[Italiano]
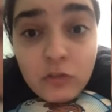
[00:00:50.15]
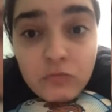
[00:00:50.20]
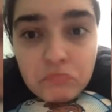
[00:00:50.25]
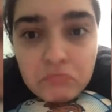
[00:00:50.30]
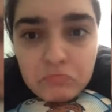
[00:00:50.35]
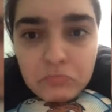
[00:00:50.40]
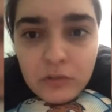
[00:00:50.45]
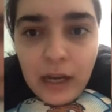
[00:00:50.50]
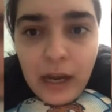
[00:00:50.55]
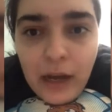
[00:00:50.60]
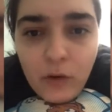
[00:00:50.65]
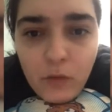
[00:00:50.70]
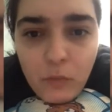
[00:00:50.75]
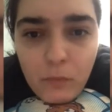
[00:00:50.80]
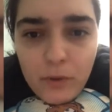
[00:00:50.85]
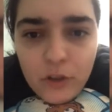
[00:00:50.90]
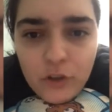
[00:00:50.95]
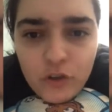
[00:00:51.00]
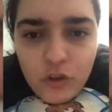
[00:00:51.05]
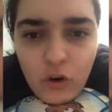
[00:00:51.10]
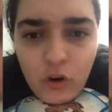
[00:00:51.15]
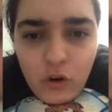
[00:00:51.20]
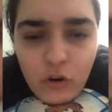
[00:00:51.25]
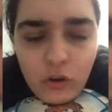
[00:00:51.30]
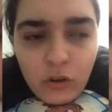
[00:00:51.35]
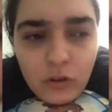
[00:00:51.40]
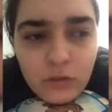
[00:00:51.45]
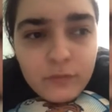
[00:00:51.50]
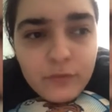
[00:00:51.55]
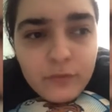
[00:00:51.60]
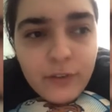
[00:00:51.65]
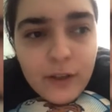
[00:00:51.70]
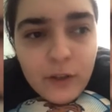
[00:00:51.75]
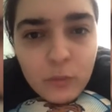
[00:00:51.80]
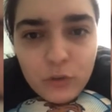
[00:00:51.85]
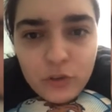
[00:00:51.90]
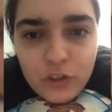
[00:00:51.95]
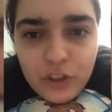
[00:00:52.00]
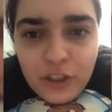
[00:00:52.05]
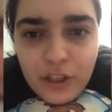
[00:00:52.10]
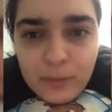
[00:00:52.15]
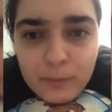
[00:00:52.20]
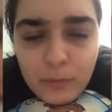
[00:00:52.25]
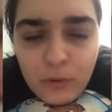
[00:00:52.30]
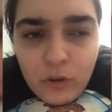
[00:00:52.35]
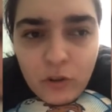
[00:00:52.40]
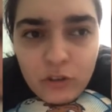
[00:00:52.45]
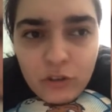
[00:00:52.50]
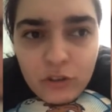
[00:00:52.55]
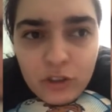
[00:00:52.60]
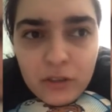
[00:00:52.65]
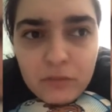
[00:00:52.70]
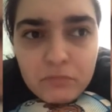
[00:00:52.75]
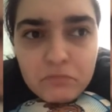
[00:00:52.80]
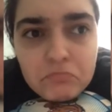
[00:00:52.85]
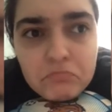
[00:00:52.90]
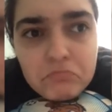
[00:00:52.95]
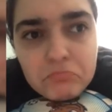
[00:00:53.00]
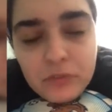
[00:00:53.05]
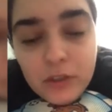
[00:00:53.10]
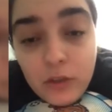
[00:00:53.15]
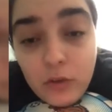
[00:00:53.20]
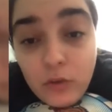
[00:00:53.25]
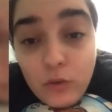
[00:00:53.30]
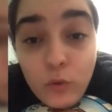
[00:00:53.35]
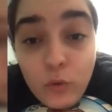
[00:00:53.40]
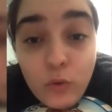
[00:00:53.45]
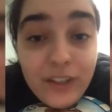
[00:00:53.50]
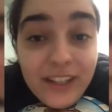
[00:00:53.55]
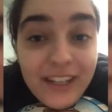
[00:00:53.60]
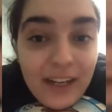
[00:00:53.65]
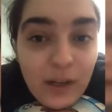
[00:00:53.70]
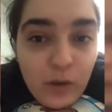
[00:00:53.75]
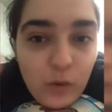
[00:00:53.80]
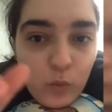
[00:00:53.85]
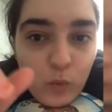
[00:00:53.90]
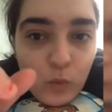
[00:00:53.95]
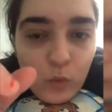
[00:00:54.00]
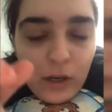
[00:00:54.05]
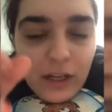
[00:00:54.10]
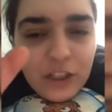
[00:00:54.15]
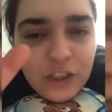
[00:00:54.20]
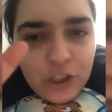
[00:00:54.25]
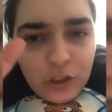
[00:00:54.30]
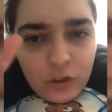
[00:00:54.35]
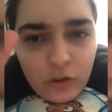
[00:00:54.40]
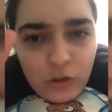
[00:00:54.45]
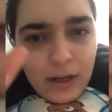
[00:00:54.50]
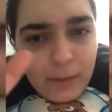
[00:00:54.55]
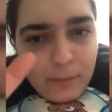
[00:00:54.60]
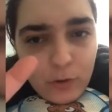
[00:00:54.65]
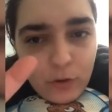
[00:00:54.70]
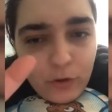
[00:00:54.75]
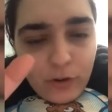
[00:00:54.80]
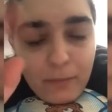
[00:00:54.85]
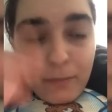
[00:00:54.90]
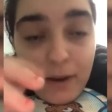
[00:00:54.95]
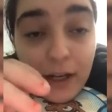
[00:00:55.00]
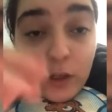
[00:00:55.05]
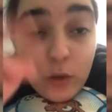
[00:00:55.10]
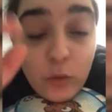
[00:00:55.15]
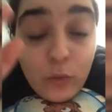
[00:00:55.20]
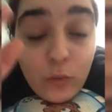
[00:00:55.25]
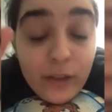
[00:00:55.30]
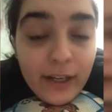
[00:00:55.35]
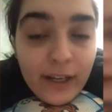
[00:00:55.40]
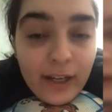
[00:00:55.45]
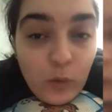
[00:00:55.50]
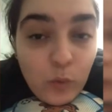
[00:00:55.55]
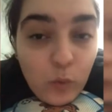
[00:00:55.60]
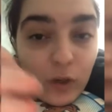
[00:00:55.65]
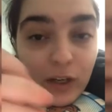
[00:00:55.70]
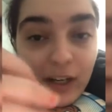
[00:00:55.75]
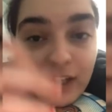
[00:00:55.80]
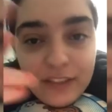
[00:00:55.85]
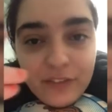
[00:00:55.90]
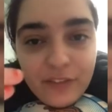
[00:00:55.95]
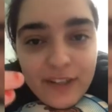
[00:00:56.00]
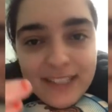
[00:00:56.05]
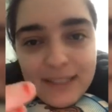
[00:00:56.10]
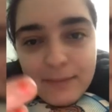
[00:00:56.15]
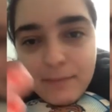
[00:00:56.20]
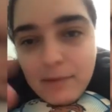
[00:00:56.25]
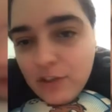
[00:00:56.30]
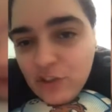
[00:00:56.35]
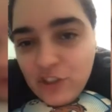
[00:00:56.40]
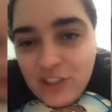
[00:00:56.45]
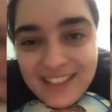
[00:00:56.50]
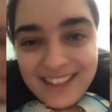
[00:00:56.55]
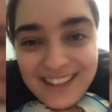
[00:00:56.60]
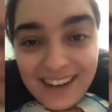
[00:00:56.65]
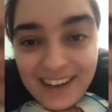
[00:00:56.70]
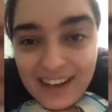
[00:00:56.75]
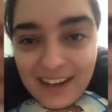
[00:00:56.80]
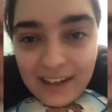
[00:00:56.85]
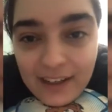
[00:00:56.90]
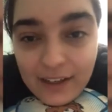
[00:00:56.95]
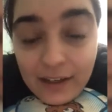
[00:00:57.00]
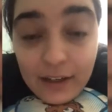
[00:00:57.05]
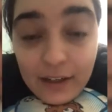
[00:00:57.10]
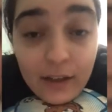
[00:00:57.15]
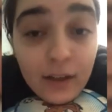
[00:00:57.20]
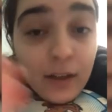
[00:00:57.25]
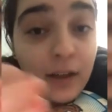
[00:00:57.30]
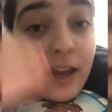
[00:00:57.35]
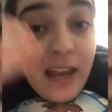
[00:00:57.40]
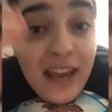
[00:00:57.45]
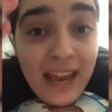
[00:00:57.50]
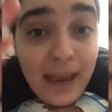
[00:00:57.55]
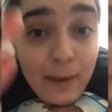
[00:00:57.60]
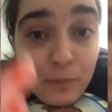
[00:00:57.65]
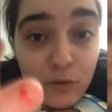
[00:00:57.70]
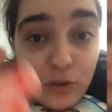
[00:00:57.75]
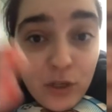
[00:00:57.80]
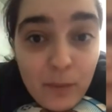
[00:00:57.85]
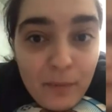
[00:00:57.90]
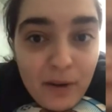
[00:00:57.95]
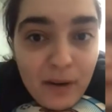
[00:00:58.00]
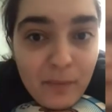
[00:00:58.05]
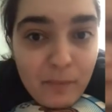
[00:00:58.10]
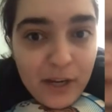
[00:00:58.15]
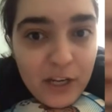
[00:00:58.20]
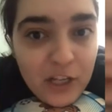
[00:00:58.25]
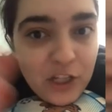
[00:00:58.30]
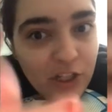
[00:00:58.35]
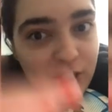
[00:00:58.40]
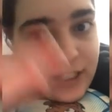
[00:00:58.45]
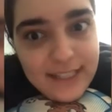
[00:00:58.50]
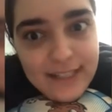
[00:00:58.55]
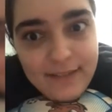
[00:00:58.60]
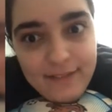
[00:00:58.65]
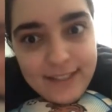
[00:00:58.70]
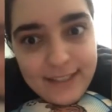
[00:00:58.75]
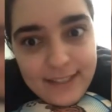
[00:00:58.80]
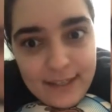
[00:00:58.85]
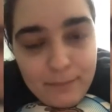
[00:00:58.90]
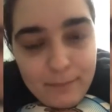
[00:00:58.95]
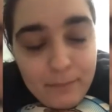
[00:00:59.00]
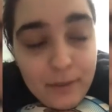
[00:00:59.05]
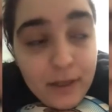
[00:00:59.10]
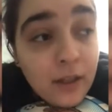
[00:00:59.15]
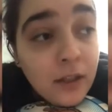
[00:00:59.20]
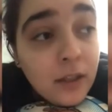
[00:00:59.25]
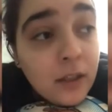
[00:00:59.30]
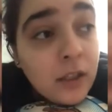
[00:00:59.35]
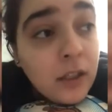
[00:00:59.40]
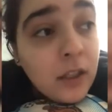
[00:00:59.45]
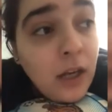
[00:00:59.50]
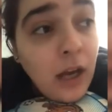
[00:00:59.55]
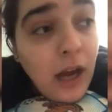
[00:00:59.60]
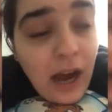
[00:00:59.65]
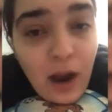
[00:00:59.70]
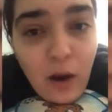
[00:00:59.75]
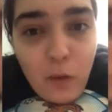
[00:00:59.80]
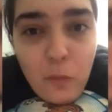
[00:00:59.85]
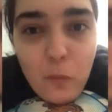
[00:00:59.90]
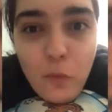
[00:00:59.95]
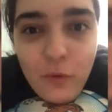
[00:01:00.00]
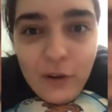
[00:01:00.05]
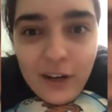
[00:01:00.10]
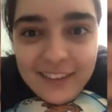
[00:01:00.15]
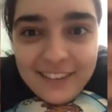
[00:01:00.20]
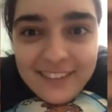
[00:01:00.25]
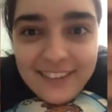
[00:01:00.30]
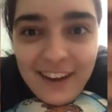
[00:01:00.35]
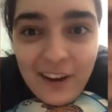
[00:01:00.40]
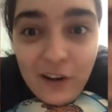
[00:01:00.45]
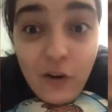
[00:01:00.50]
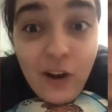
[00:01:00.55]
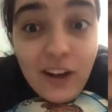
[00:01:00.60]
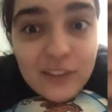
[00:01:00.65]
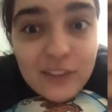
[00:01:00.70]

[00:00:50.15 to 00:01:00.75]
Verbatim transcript: mm, hanno un bel gioco, fanno molti tiri a porta, l'unica lacuna, il centrocampo non è male, l'unica lacuna è la difesa, ma ci sta anche, e pur sempre il Brescia che stava in Serie B. Ha un buon attacco,